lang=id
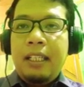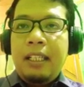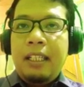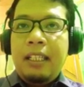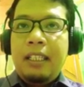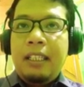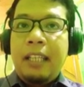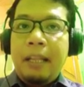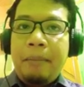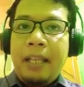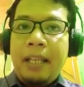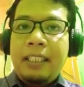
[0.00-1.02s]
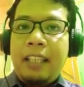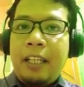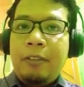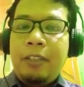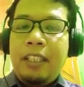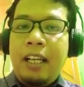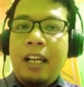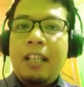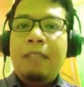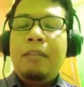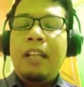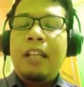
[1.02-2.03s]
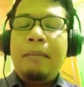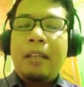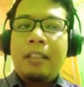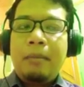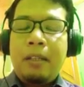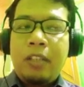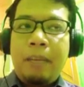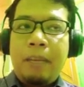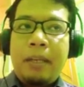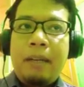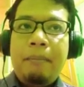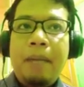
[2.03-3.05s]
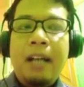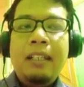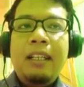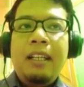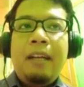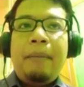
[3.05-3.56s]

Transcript: eh, delman ditarik kuda kemudian manusia berkembang